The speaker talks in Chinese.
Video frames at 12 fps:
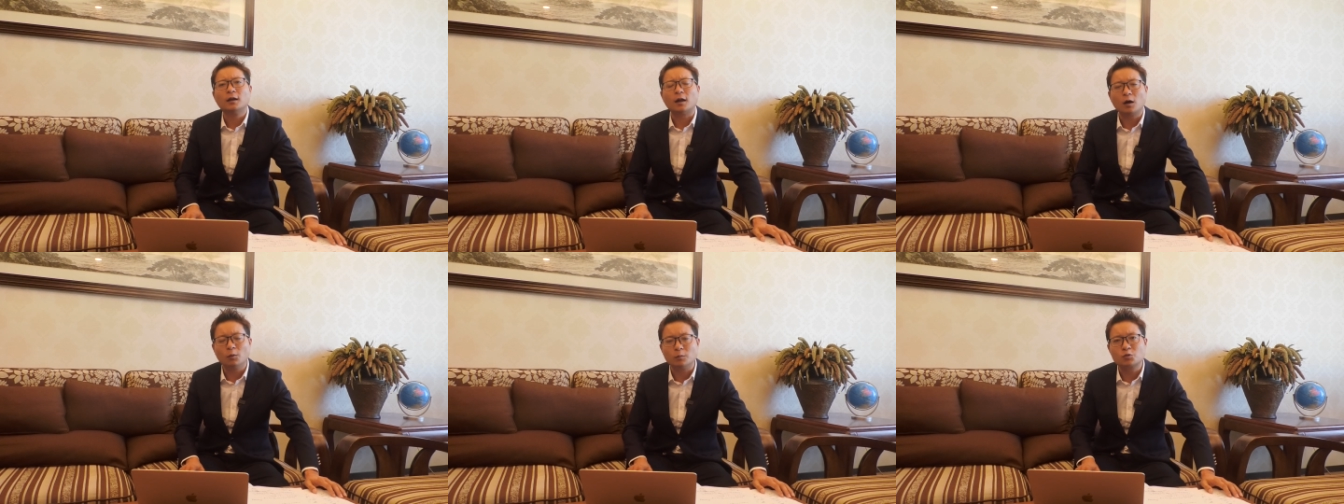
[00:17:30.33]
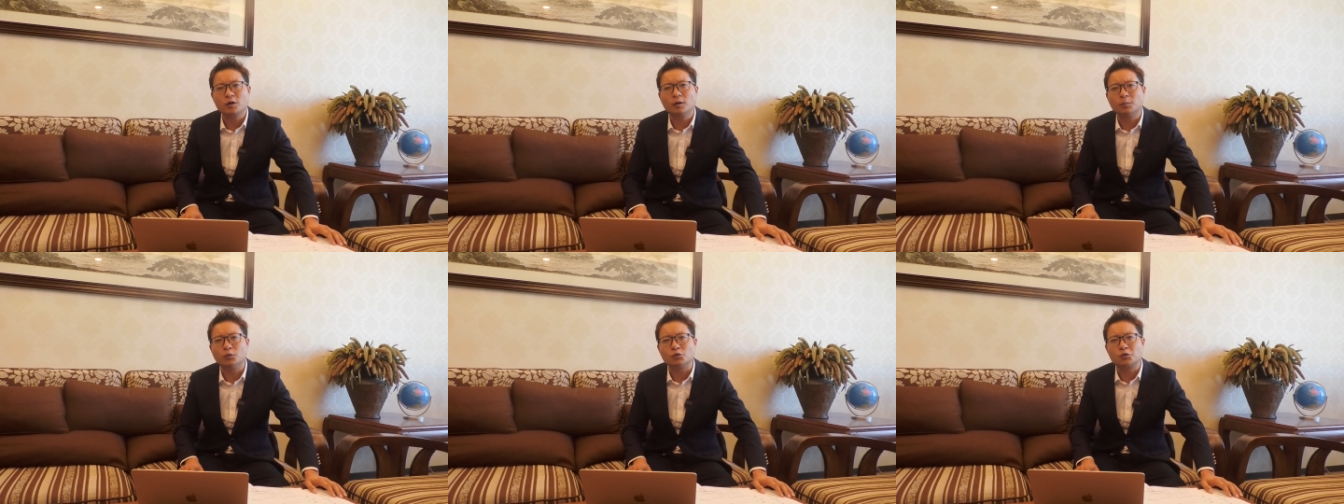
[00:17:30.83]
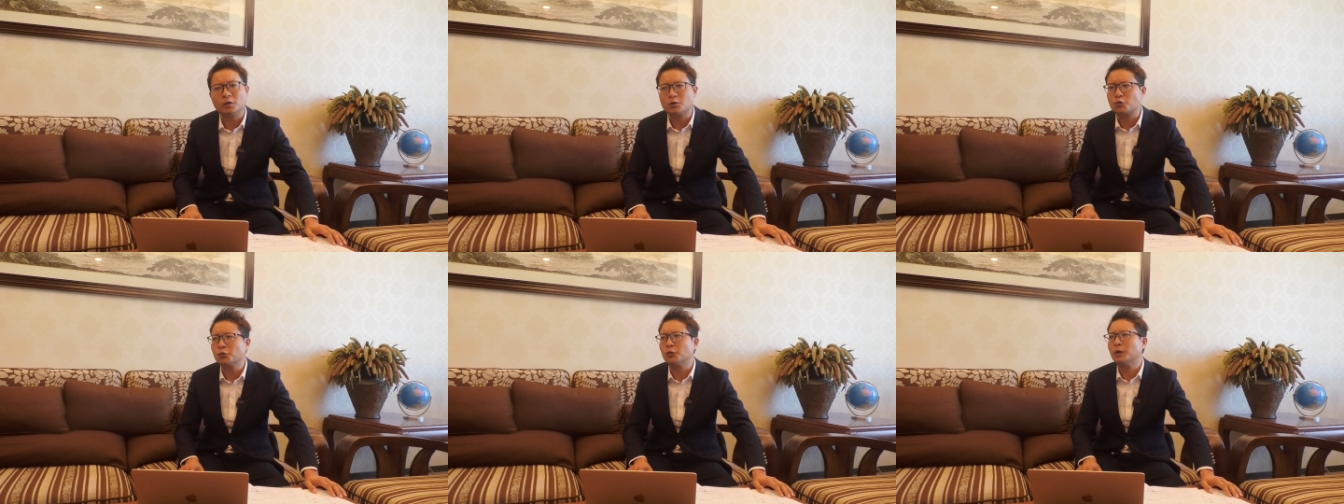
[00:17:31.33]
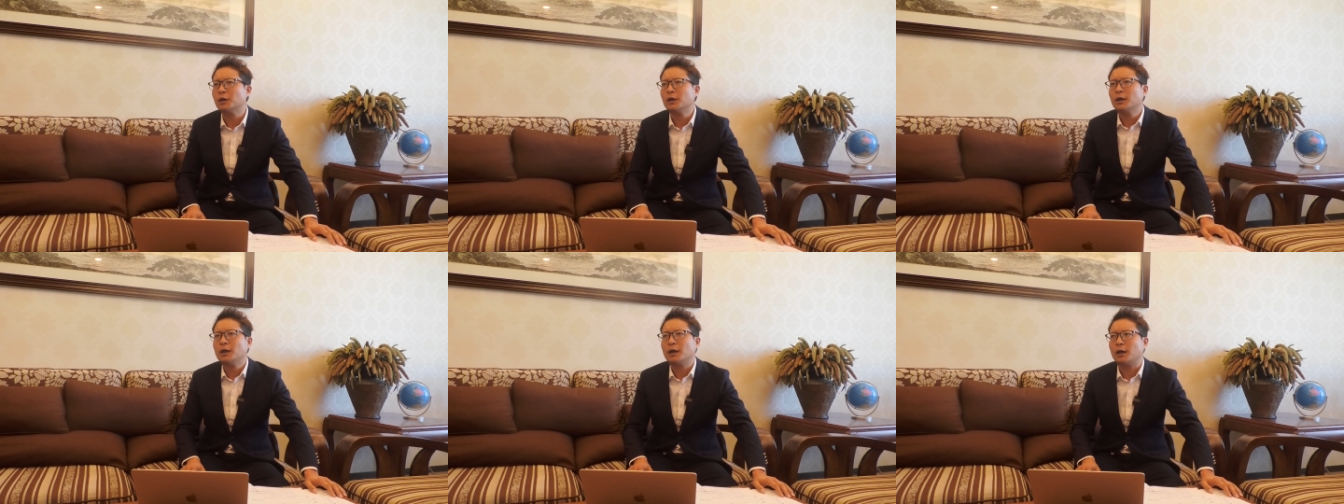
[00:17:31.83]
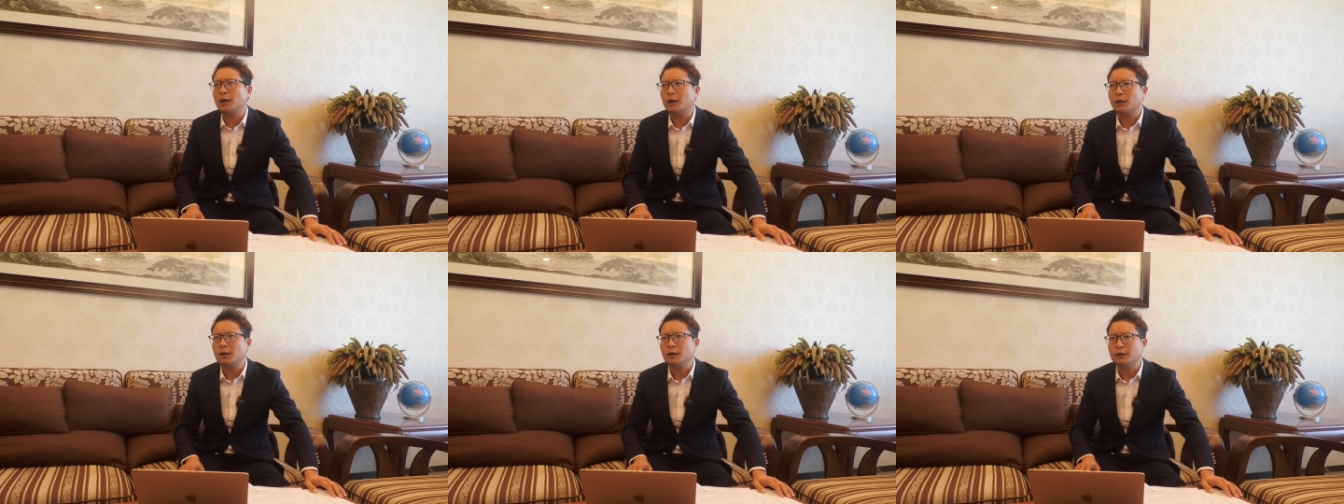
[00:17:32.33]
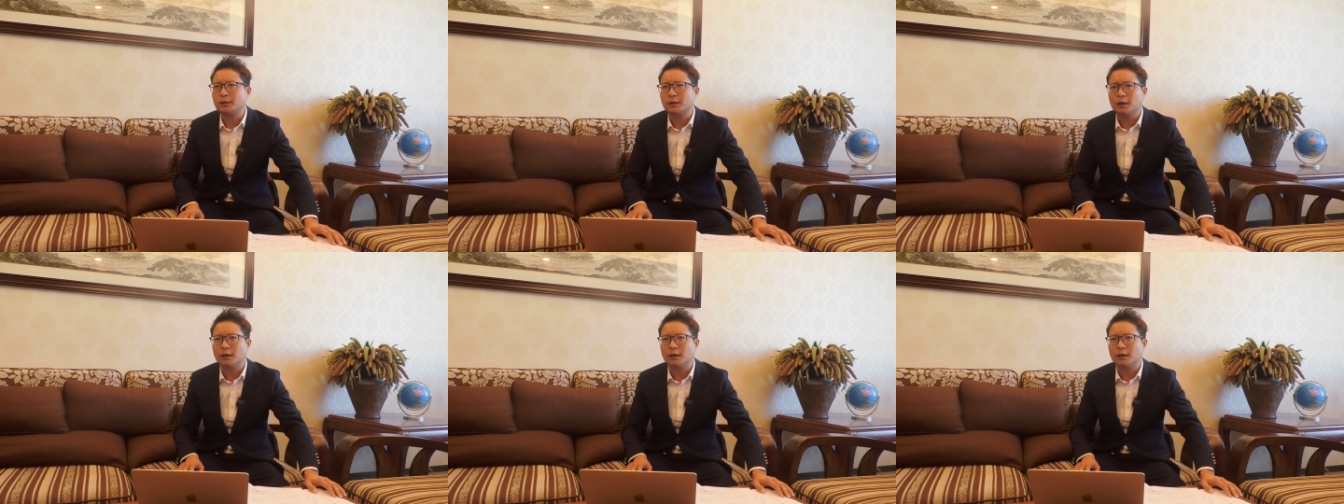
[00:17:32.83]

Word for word: 然后我们最后补充了中国呃